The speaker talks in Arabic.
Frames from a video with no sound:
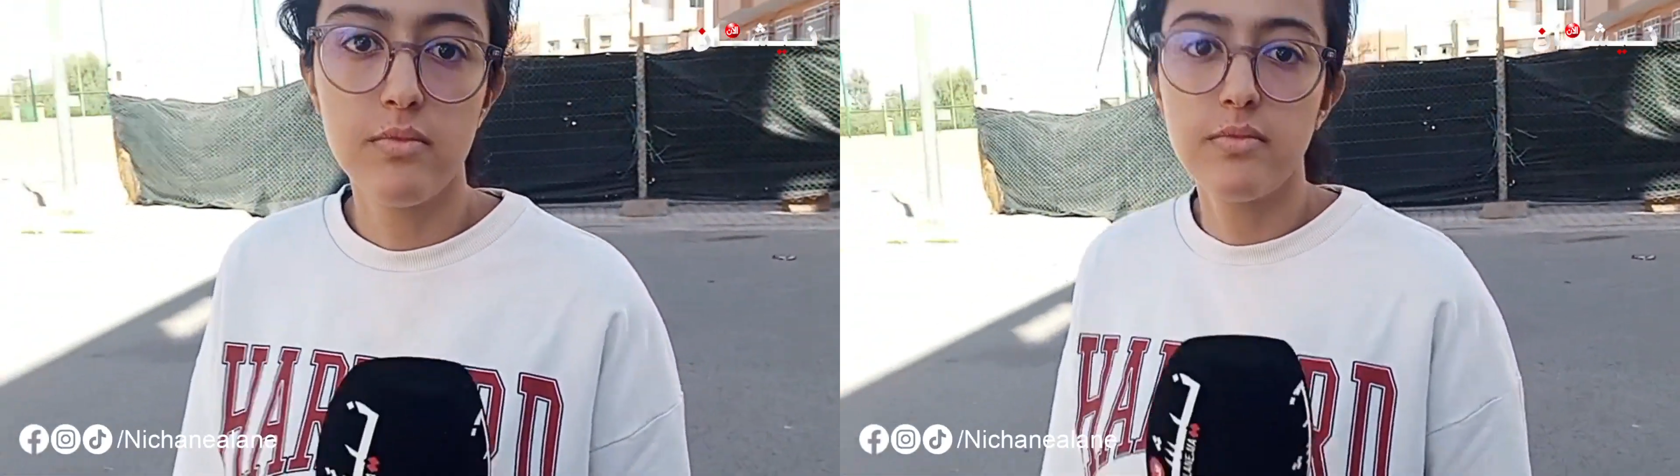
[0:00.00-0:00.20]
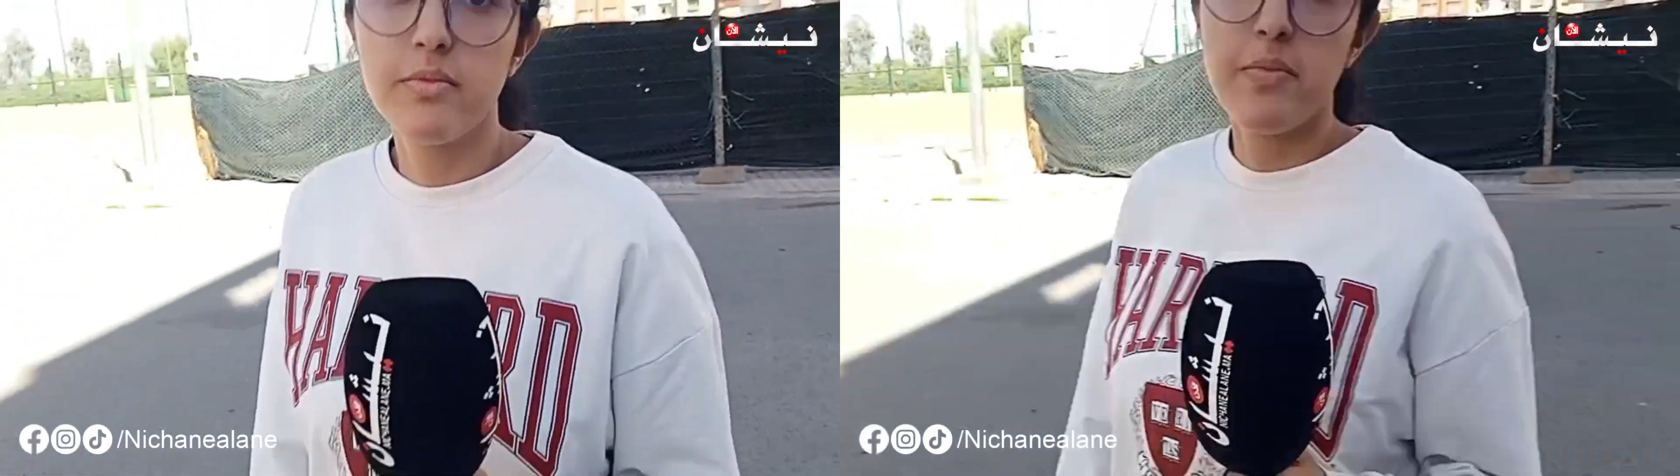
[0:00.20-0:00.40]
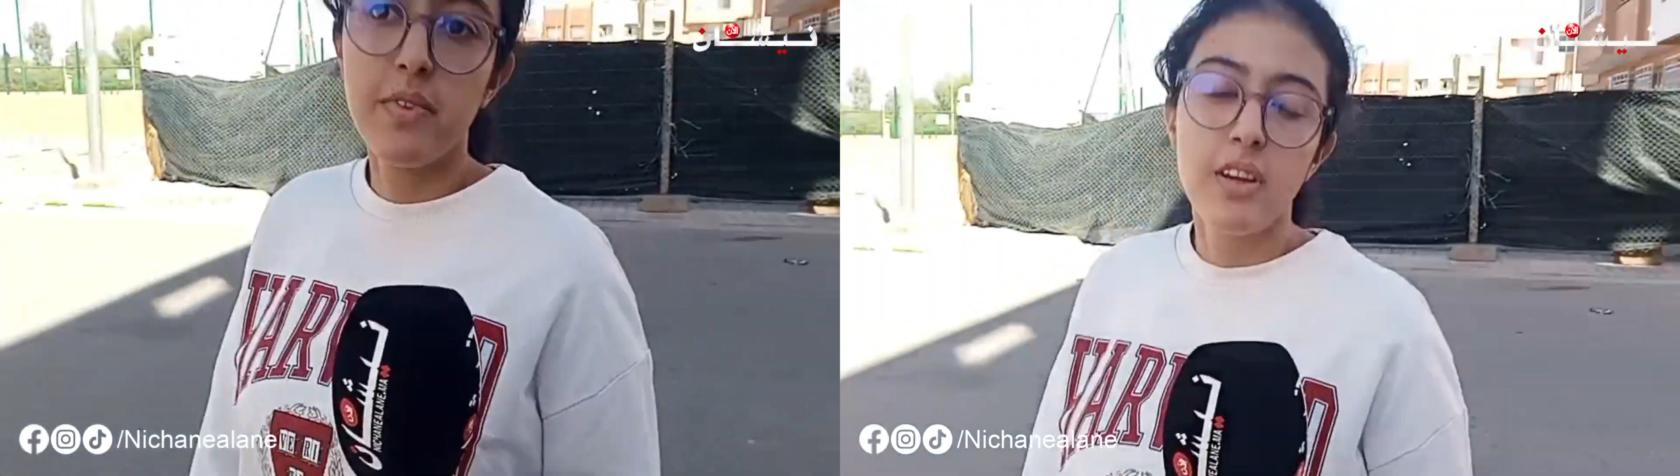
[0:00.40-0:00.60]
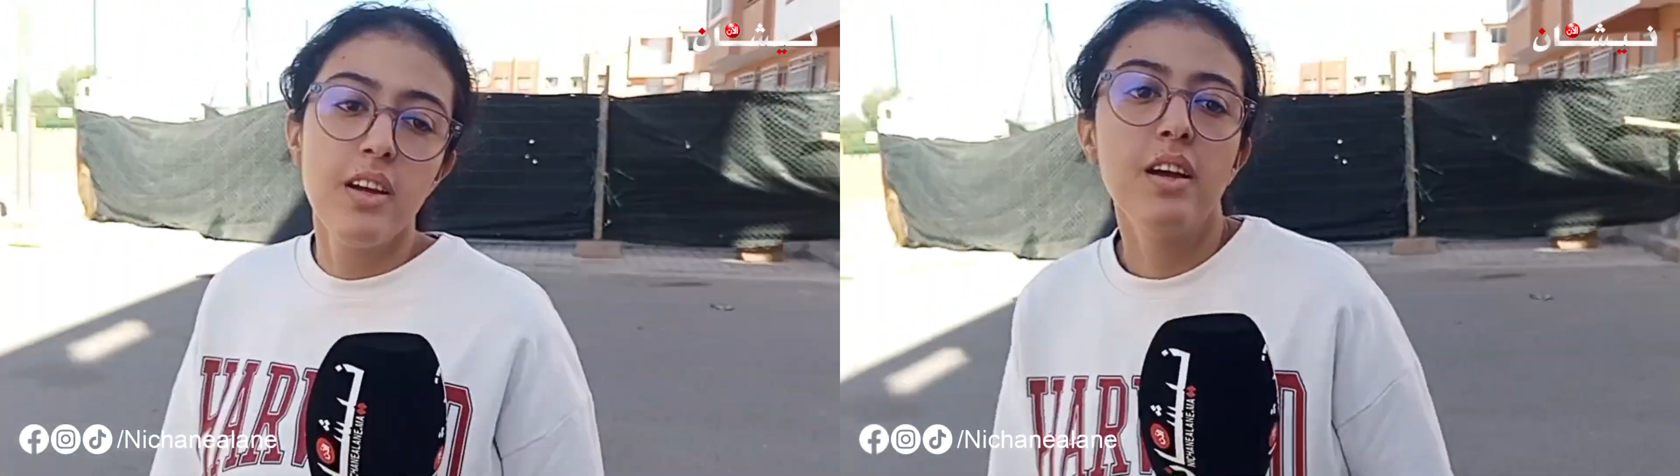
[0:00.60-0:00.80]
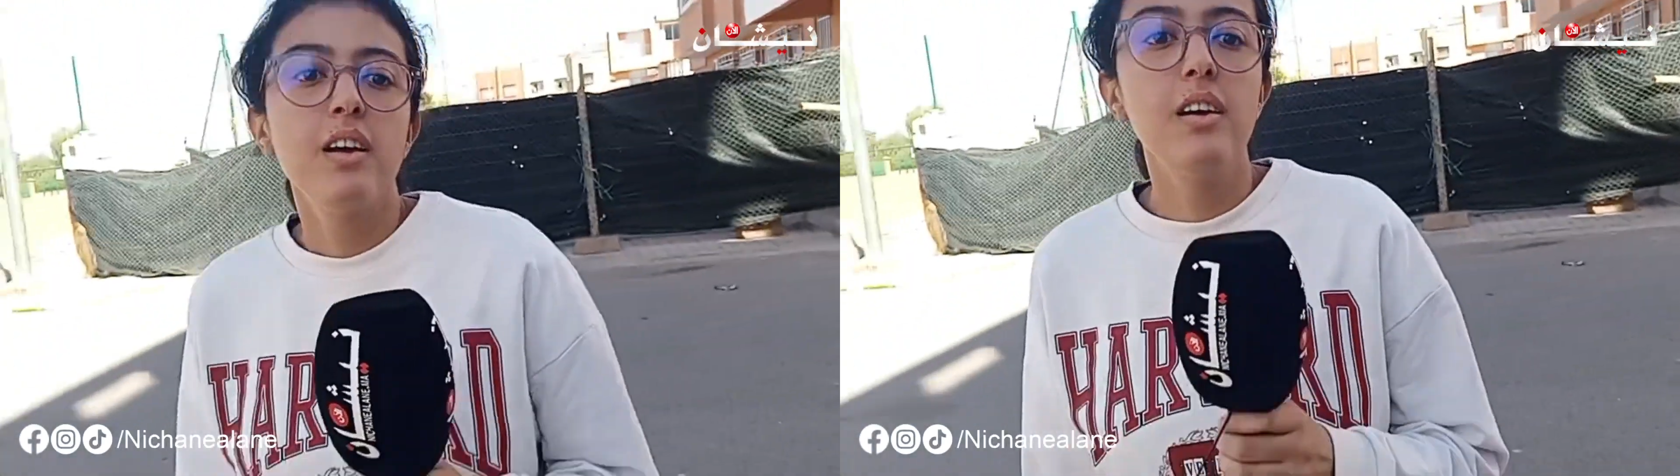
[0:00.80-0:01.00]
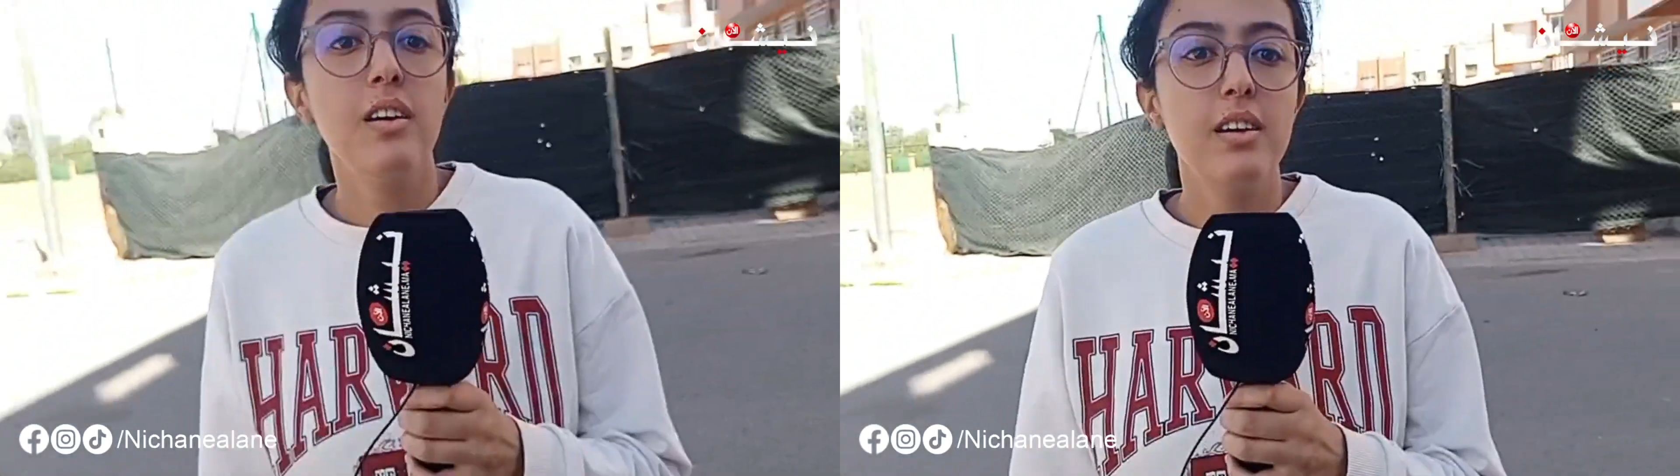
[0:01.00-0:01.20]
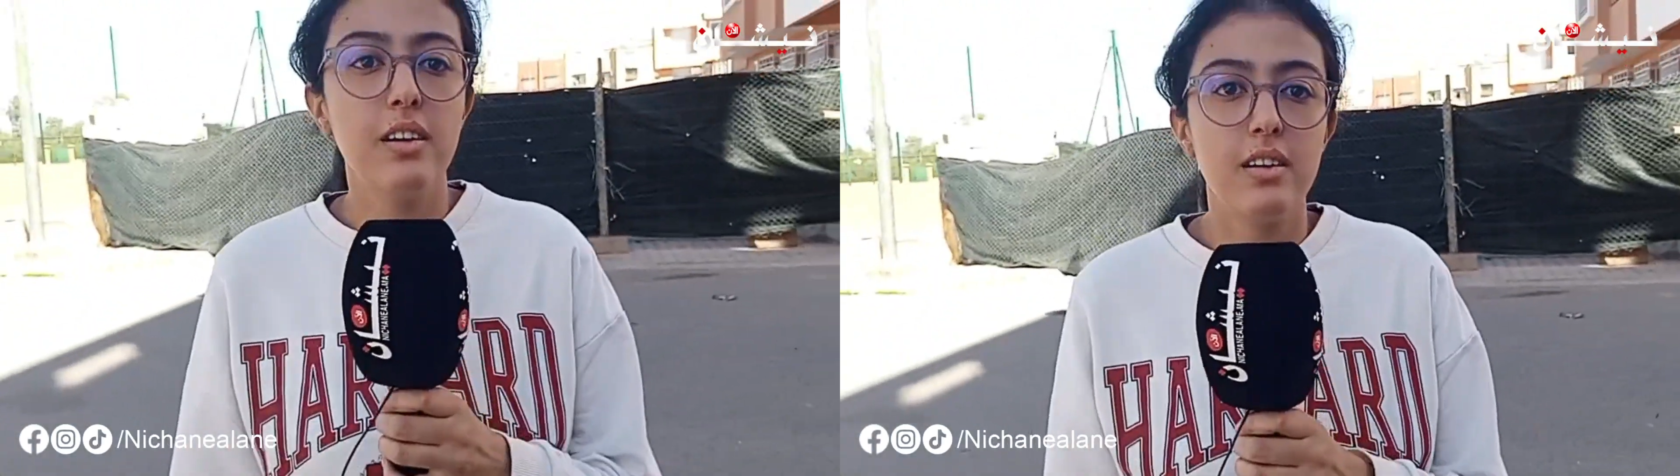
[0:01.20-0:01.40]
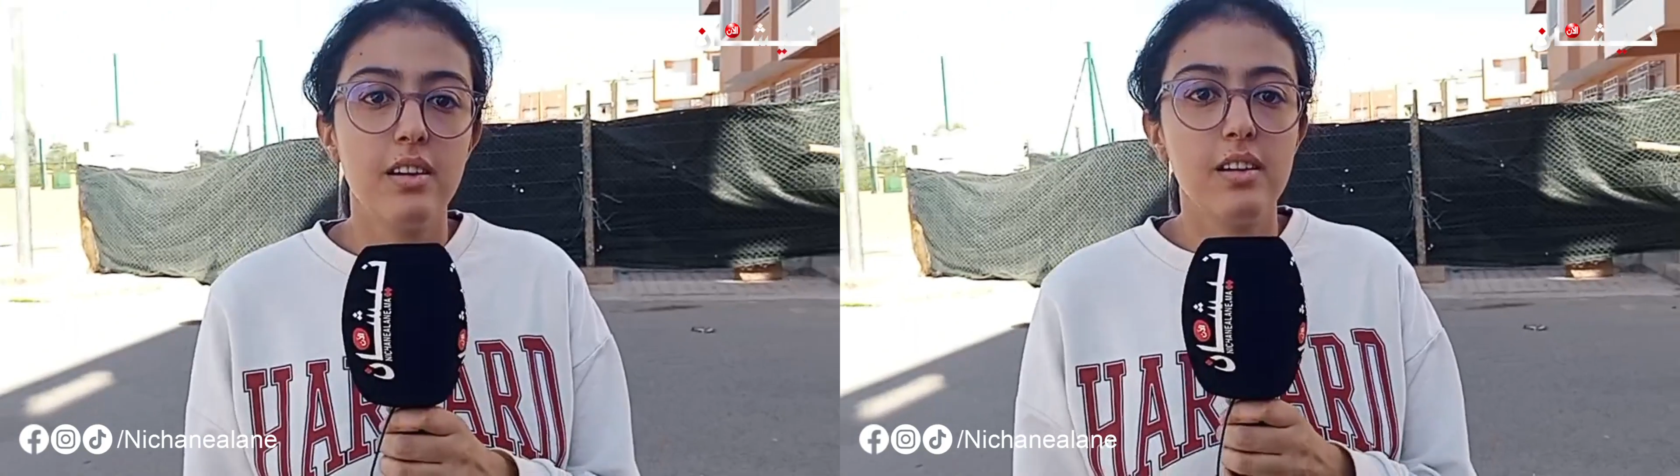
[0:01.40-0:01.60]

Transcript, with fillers: بنيتي آه،,